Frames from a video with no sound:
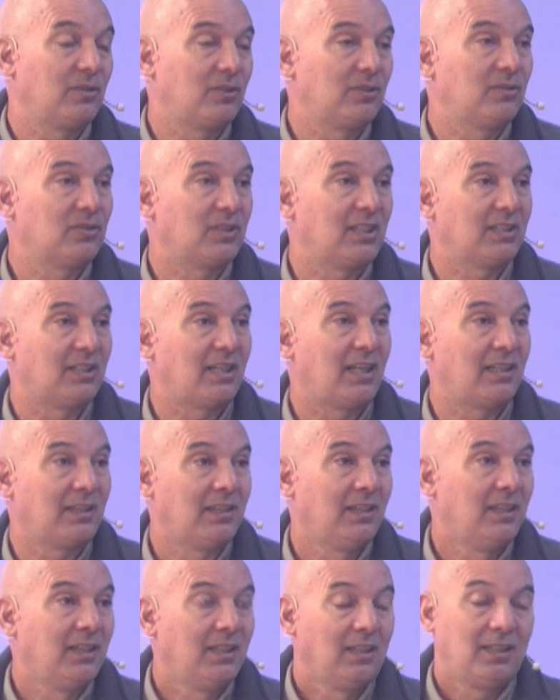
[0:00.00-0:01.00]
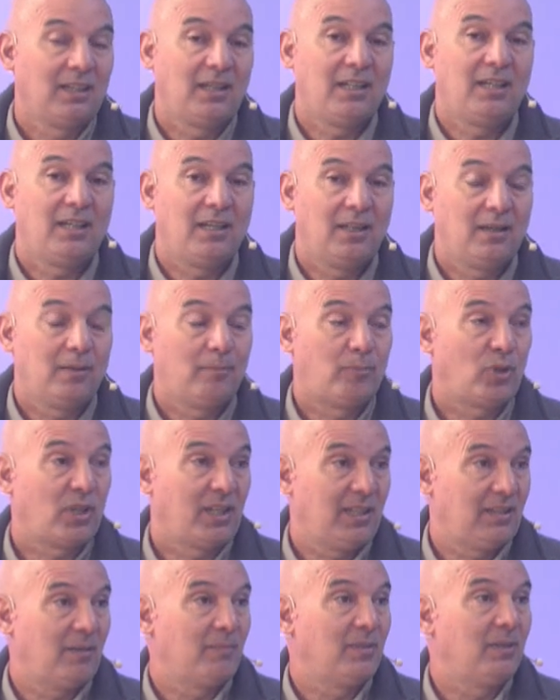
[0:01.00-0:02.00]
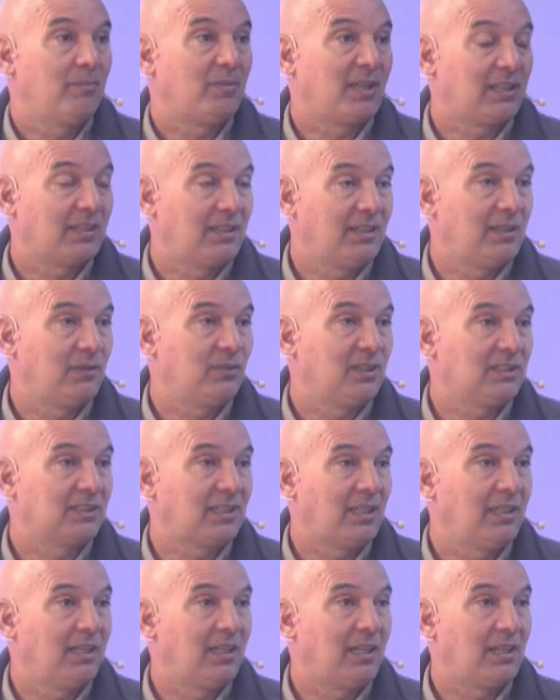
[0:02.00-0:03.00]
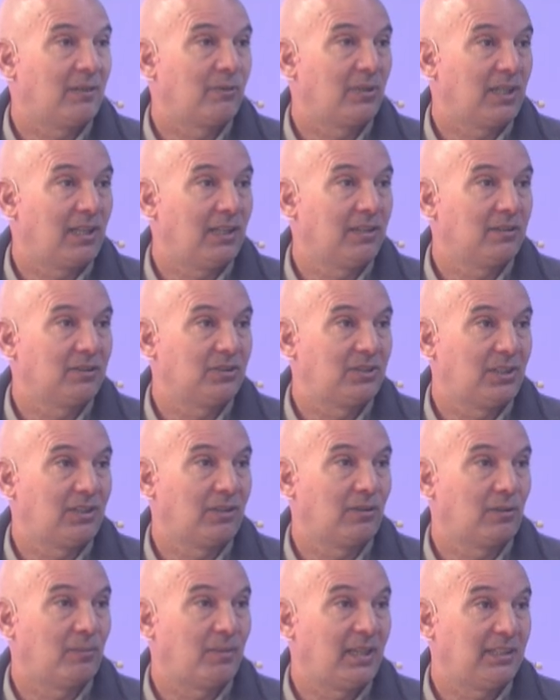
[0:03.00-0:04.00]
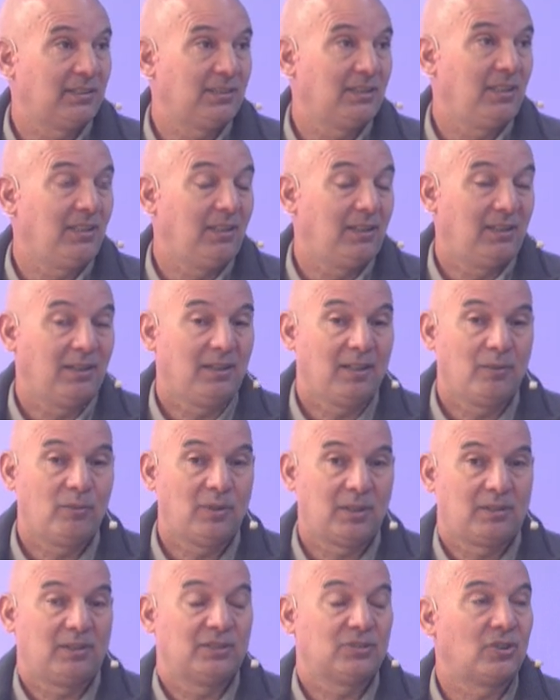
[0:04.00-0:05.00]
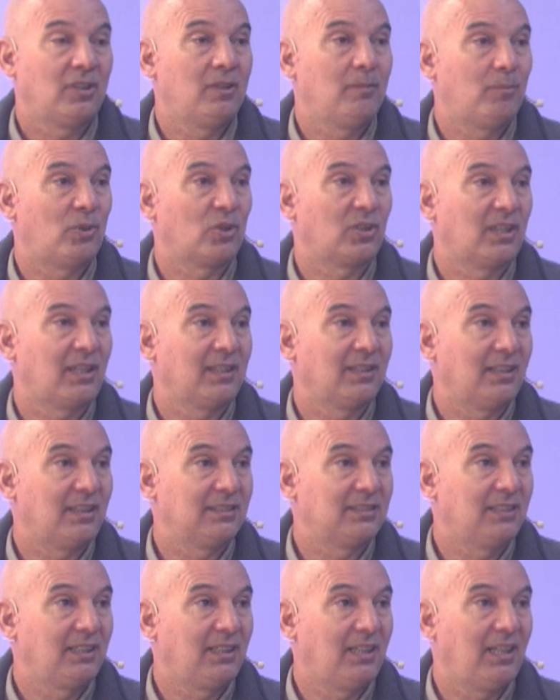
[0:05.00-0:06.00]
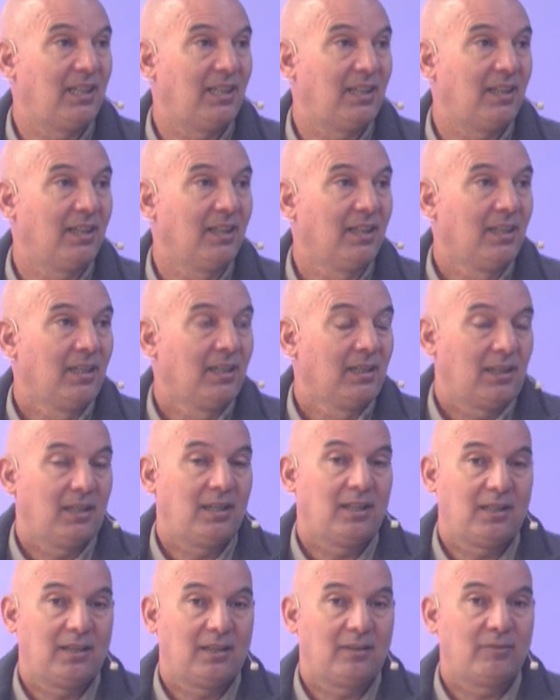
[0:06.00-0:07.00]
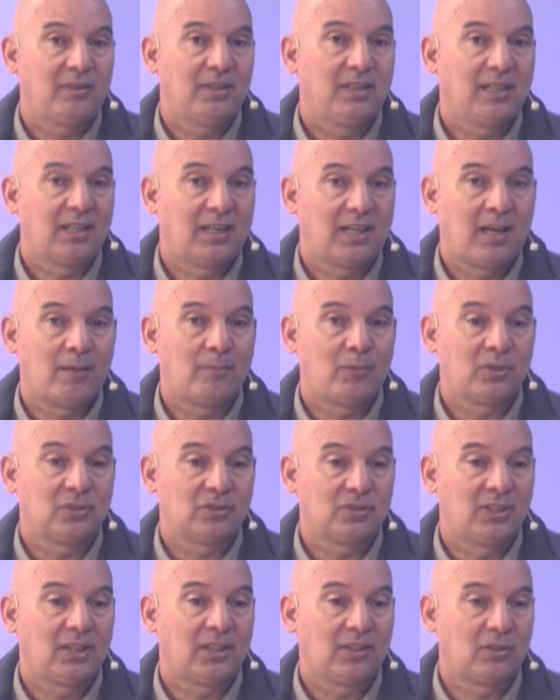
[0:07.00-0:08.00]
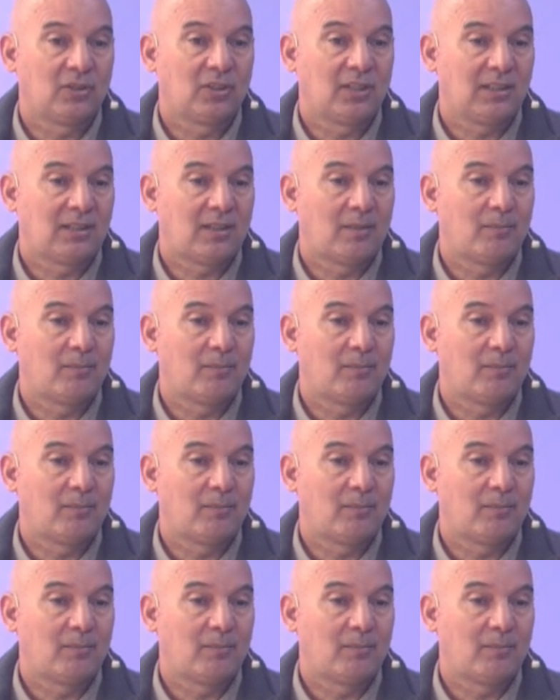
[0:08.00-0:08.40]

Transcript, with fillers: no contratar, eh, por ahí también para tener una salida laboral, ¿no es cierto? Más, y, bueno, eso es importante. Así que eh, festejamos, ¿no es cierto?, que